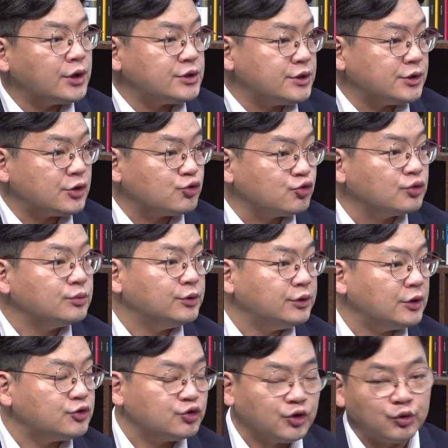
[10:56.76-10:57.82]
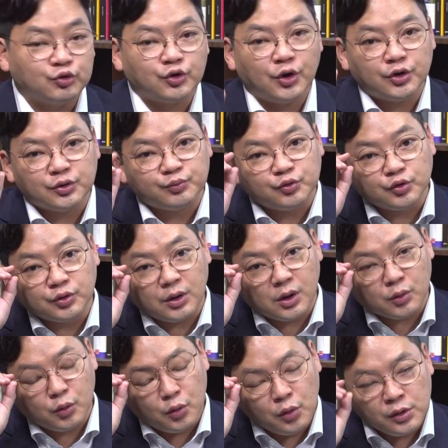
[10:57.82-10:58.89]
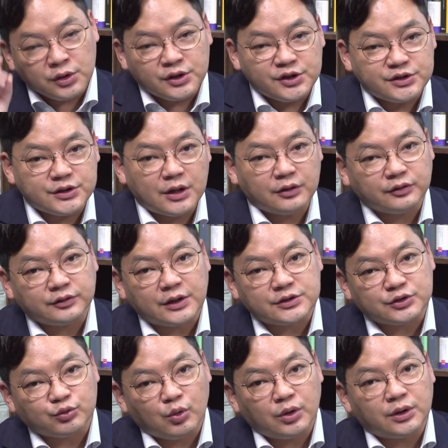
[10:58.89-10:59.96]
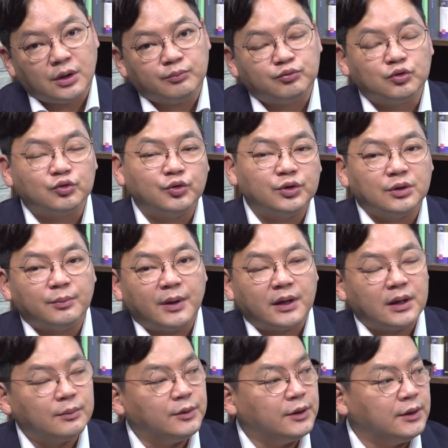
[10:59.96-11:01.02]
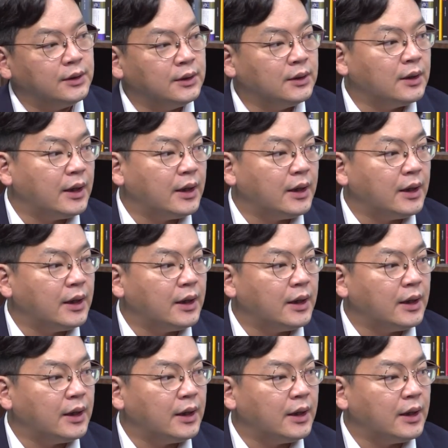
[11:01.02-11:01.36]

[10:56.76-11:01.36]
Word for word: 가지 이제 중금리 대출의 우려에도 불구하고 시장에서 다시 또 하나 불고 있는 바람이